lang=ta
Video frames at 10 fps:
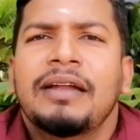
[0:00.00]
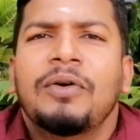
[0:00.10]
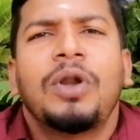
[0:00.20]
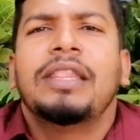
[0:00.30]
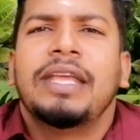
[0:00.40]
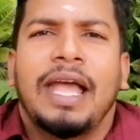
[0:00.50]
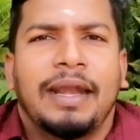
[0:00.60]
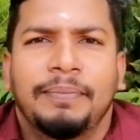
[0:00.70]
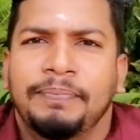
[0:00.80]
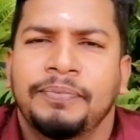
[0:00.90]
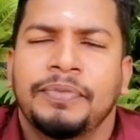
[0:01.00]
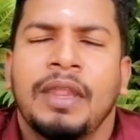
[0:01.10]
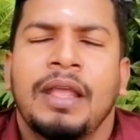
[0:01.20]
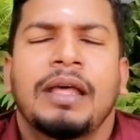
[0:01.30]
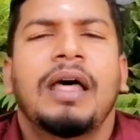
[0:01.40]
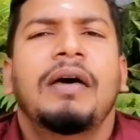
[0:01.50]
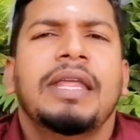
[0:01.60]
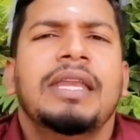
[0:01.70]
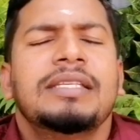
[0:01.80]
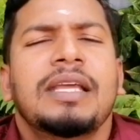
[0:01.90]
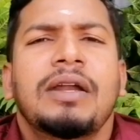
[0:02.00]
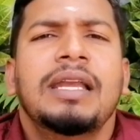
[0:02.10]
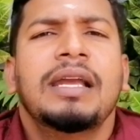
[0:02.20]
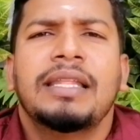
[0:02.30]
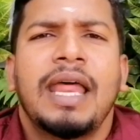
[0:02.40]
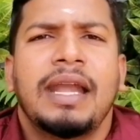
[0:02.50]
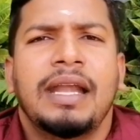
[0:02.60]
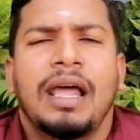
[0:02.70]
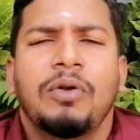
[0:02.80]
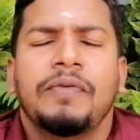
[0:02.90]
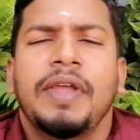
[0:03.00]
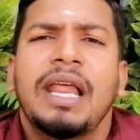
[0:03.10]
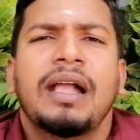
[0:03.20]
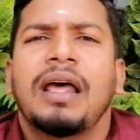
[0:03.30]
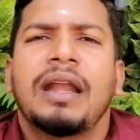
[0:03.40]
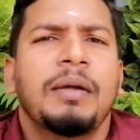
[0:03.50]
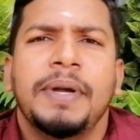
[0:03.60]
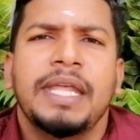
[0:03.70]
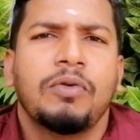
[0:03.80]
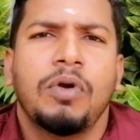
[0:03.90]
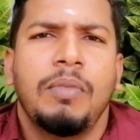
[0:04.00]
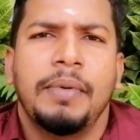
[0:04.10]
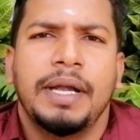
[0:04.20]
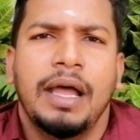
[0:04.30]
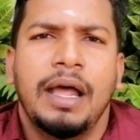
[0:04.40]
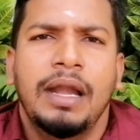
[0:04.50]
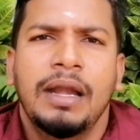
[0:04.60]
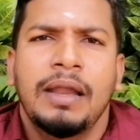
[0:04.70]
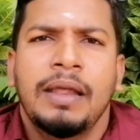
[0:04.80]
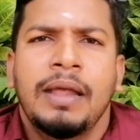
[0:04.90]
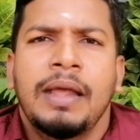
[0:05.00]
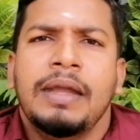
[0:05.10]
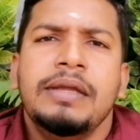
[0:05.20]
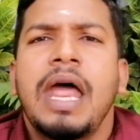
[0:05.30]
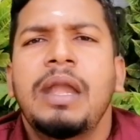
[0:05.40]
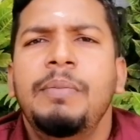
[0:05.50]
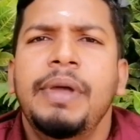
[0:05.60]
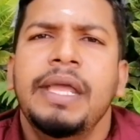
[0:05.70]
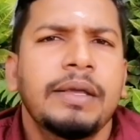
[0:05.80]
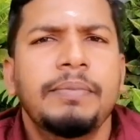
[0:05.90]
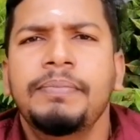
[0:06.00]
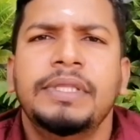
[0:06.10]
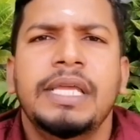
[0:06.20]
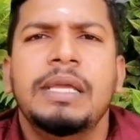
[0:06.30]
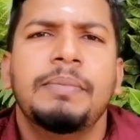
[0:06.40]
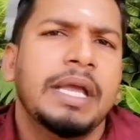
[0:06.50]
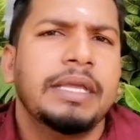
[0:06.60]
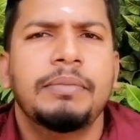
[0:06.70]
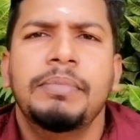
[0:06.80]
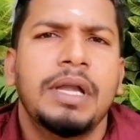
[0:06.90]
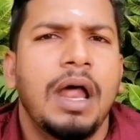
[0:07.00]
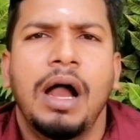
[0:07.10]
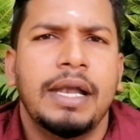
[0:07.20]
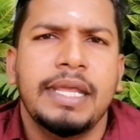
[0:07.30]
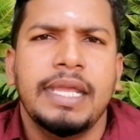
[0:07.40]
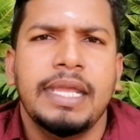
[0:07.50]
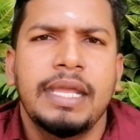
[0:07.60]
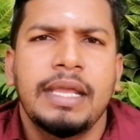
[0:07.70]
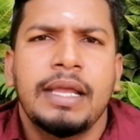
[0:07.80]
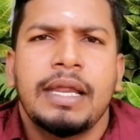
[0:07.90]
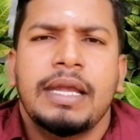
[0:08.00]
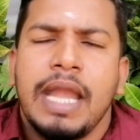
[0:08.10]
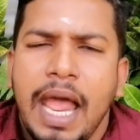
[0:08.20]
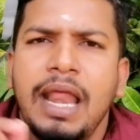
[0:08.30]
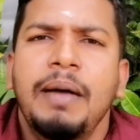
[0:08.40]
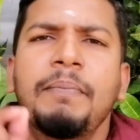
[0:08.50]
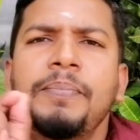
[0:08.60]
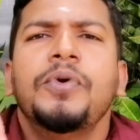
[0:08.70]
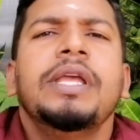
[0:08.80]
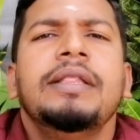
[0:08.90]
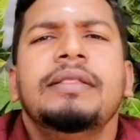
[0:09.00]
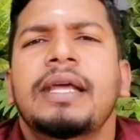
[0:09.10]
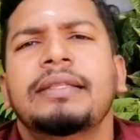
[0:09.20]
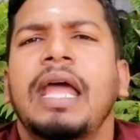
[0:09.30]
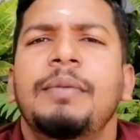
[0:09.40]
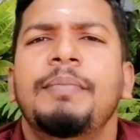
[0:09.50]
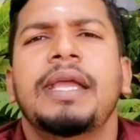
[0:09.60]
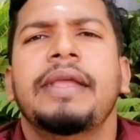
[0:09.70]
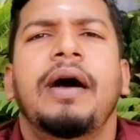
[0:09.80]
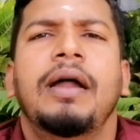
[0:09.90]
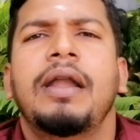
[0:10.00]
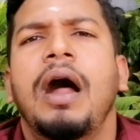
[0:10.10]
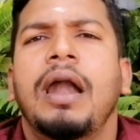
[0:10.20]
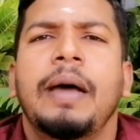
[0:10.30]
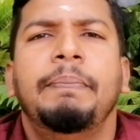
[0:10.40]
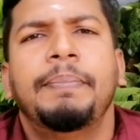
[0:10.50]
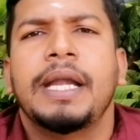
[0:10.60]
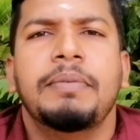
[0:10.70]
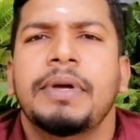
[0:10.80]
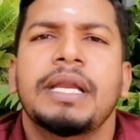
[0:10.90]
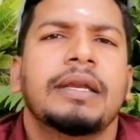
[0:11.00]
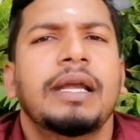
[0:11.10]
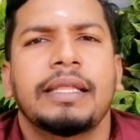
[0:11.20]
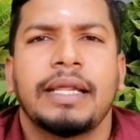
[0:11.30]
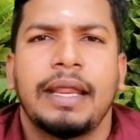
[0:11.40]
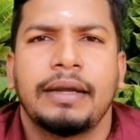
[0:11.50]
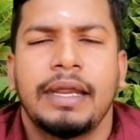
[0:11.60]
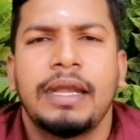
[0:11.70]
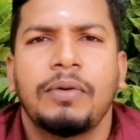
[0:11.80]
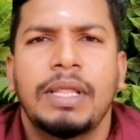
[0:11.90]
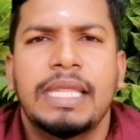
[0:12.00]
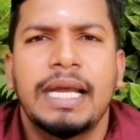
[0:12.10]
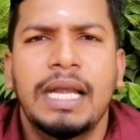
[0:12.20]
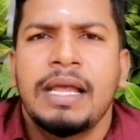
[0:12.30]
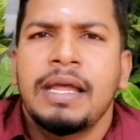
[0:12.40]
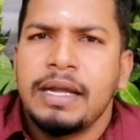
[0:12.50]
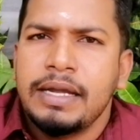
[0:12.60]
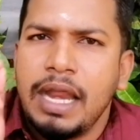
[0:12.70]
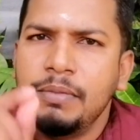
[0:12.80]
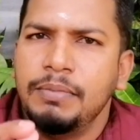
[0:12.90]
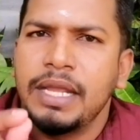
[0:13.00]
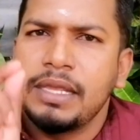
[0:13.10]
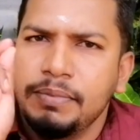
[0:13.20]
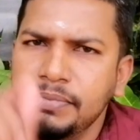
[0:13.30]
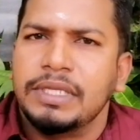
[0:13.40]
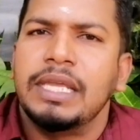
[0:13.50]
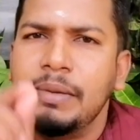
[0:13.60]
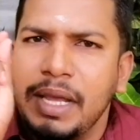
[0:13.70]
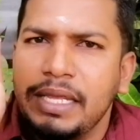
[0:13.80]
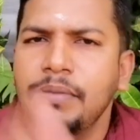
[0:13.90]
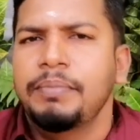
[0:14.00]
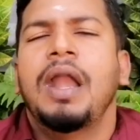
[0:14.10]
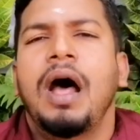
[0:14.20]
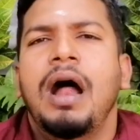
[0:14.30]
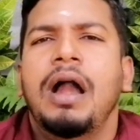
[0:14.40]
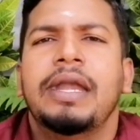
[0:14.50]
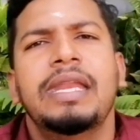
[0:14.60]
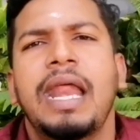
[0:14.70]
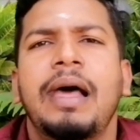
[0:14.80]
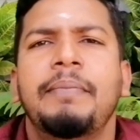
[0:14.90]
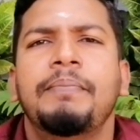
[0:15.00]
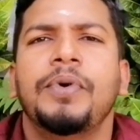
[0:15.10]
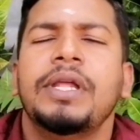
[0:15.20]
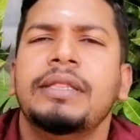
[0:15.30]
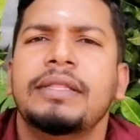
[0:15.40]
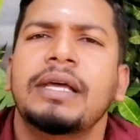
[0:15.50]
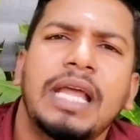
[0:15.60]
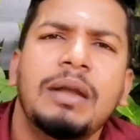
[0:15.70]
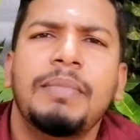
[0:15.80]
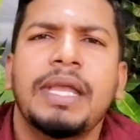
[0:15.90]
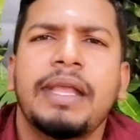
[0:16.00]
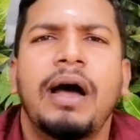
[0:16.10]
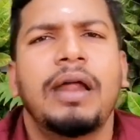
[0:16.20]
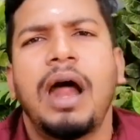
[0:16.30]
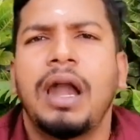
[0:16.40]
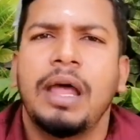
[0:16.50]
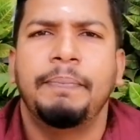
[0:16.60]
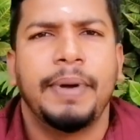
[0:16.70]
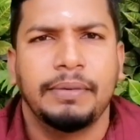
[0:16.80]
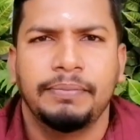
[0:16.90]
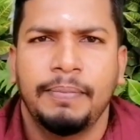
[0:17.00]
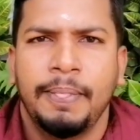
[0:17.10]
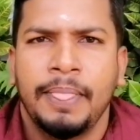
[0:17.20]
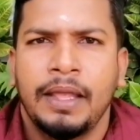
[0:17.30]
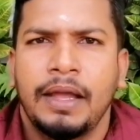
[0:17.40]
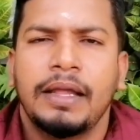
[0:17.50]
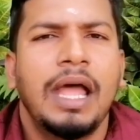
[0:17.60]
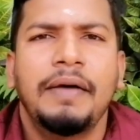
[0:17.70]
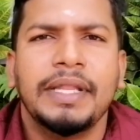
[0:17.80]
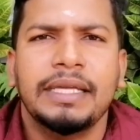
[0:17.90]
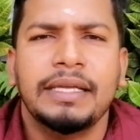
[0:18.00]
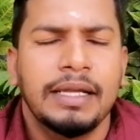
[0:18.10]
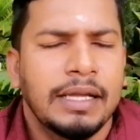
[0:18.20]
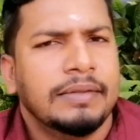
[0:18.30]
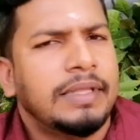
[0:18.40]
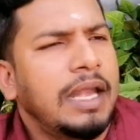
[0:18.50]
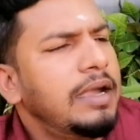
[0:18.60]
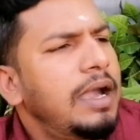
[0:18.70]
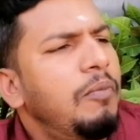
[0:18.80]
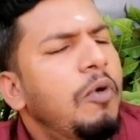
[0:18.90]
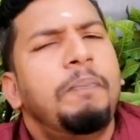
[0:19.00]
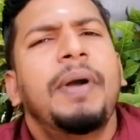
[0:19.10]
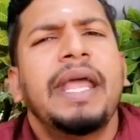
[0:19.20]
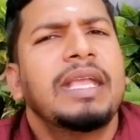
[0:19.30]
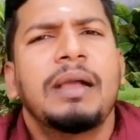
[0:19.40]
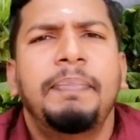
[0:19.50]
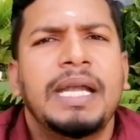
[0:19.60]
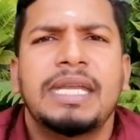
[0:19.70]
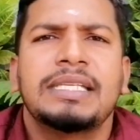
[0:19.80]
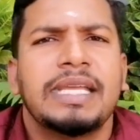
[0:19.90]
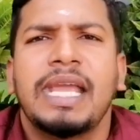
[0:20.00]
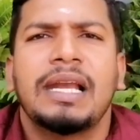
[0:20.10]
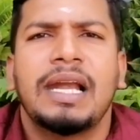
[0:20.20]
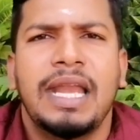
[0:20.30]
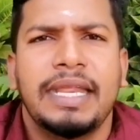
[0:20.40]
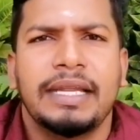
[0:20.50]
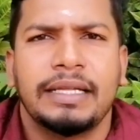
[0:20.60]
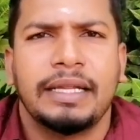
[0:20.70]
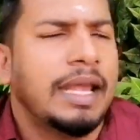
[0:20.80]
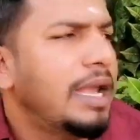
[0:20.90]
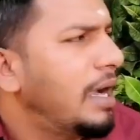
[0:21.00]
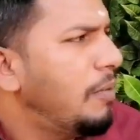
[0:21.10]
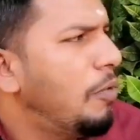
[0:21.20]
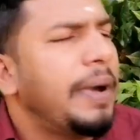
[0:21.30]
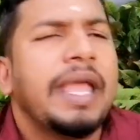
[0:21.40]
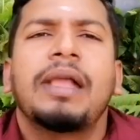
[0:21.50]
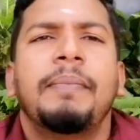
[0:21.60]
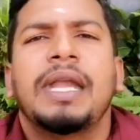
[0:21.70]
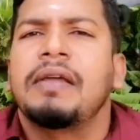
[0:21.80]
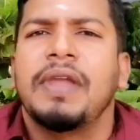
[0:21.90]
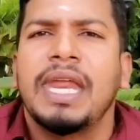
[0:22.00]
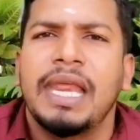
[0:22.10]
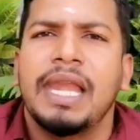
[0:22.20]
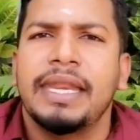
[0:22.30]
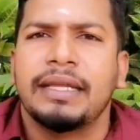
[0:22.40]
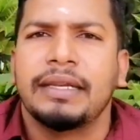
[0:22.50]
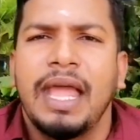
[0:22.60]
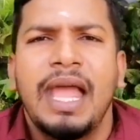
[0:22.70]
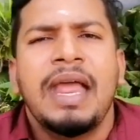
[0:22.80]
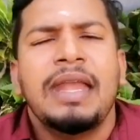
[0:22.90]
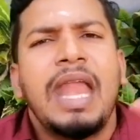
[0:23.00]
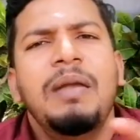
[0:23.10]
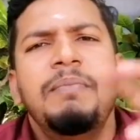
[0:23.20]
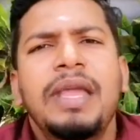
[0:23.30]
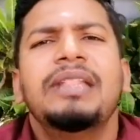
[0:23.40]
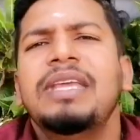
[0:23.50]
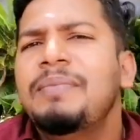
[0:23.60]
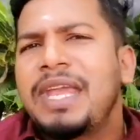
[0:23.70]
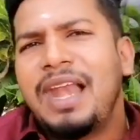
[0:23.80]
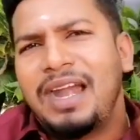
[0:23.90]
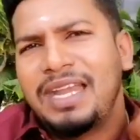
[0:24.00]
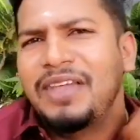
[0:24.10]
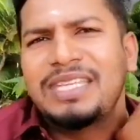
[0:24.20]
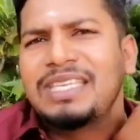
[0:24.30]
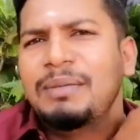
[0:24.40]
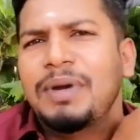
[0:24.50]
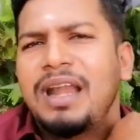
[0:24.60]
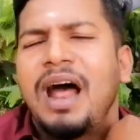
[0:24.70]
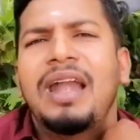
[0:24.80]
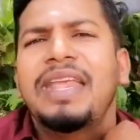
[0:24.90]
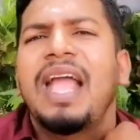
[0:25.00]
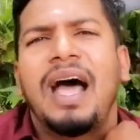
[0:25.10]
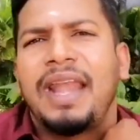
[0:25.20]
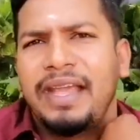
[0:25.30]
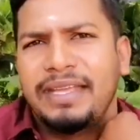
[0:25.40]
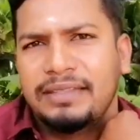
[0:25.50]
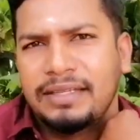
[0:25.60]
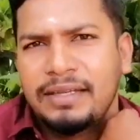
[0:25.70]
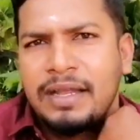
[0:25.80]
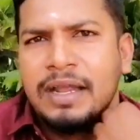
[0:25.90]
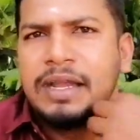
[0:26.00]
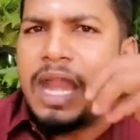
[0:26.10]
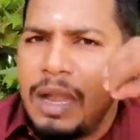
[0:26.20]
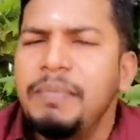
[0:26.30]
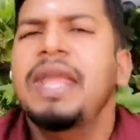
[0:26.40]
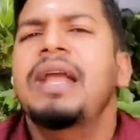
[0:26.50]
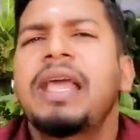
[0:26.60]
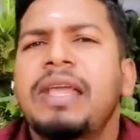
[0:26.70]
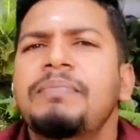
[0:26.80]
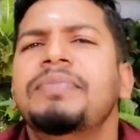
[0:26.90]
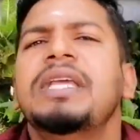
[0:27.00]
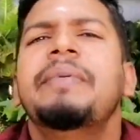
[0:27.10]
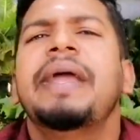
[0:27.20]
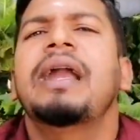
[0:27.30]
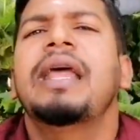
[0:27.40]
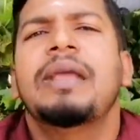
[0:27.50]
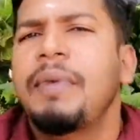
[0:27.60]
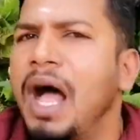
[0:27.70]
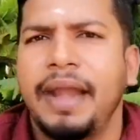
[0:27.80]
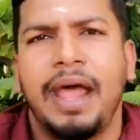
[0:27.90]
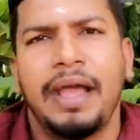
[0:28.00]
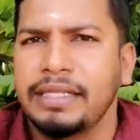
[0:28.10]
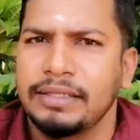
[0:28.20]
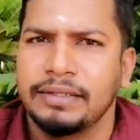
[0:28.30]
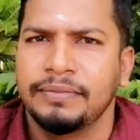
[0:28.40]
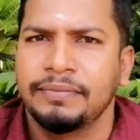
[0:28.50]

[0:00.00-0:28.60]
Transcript: ஒரு அதிகாரம் அதாவது என்ன என்ன எழுதுகிறார் என்றால் ஒரு வேலைக்காரன் எப்படி இருக்கணுமா என்றால் நன்மையும் தீமையும் நாடி நலம் புரிந்த தன்மையான் ஆளப்படும் என்று எழுதுகிறார் இந்த குழந்தைகள் நன்மையும் தீமையும் நாடி நலம் புரிந்த தன்மையான் ஆளப்படும் அதாவது தன்னிடம் ஒப்படைக்கப்பட்ட செயல்களில் இருக்கிற தன்னிடம் ஒப்படைக்கப்பட்ட வேலையில் இருக்கிற நன்மை தீமை நாடி வெரி சிம்பிள் நாடி ஆராய்ந்து நன்மைகளையும் தீமைகளையும் ஆராய்ந்து